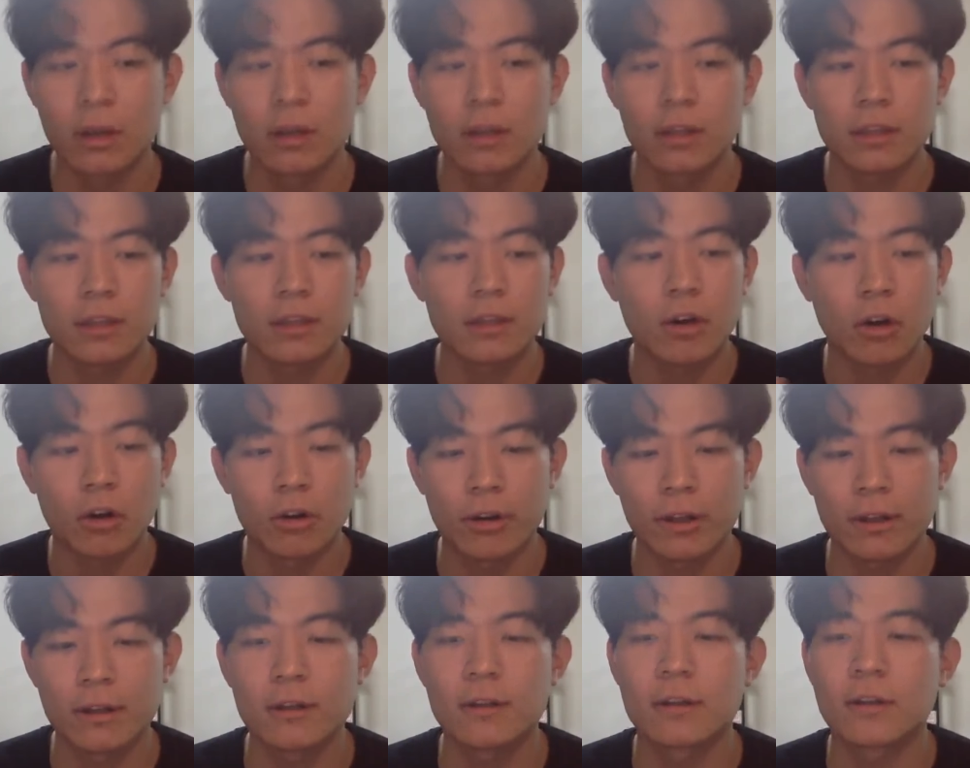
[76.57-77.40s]
이
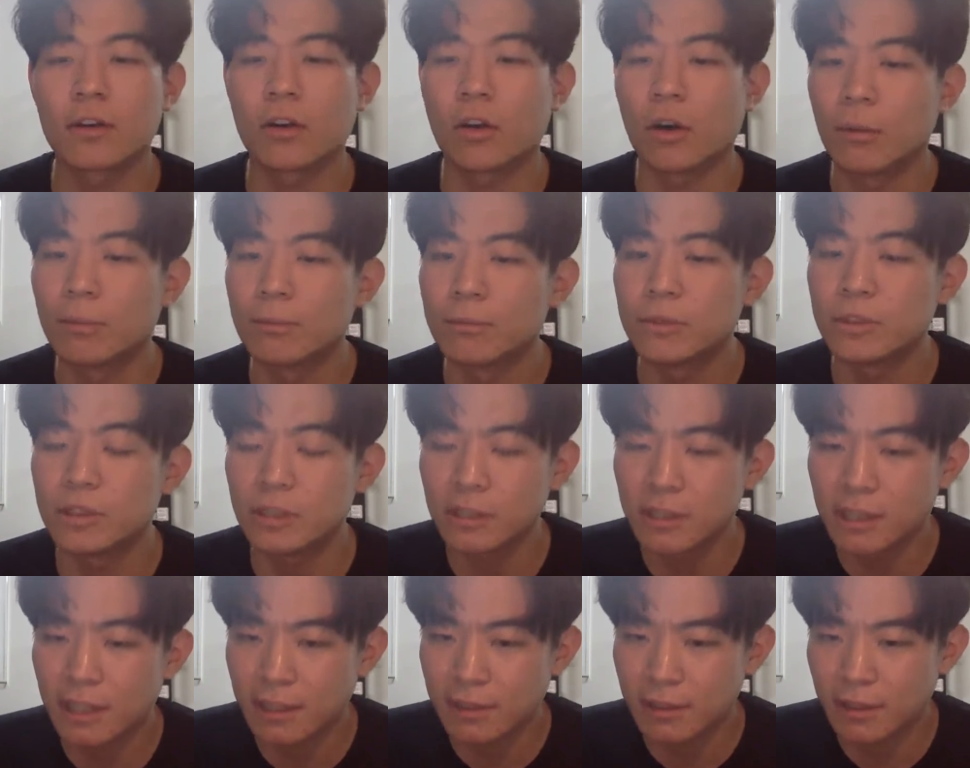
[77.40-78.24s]
거래를
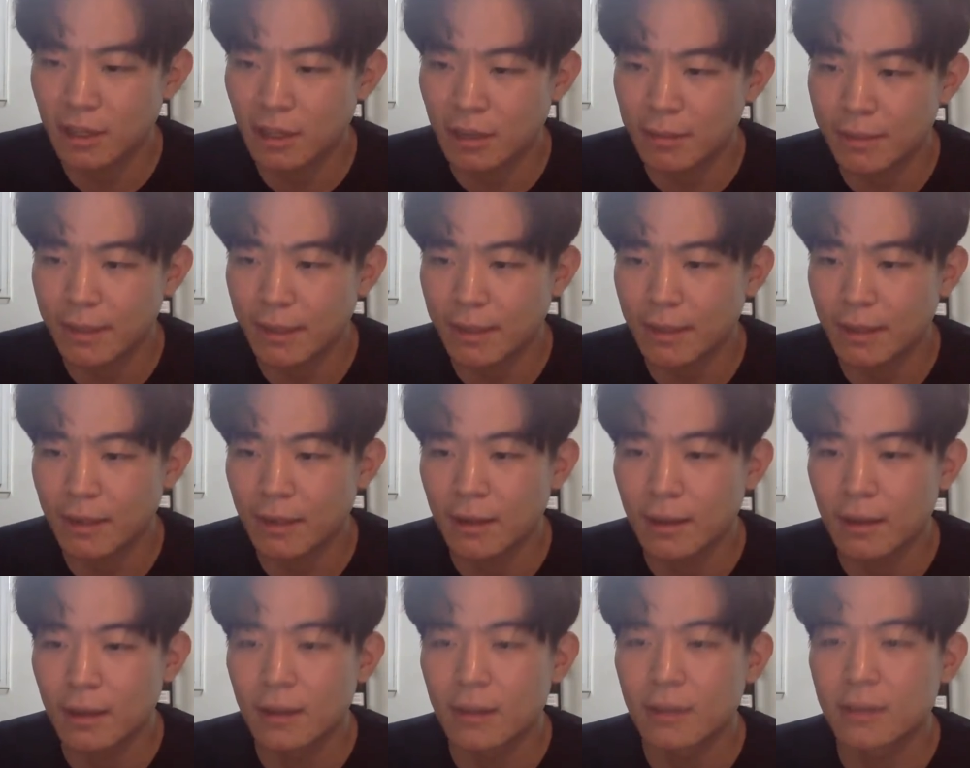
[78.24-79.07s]
검증을 한 다음에
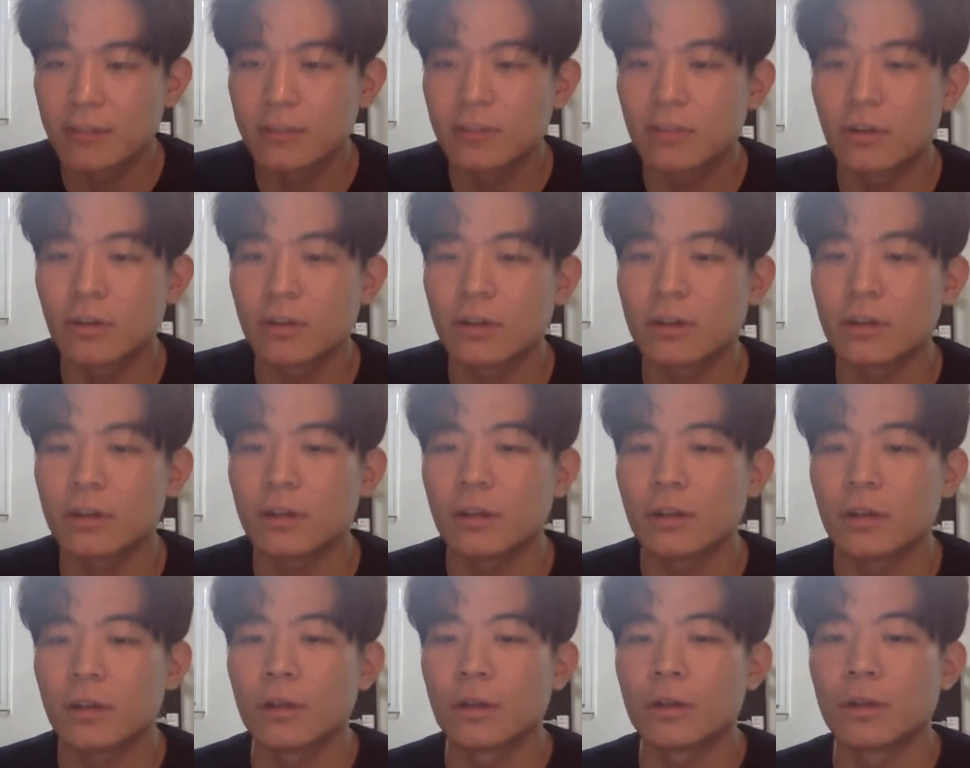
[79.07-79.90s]
그거를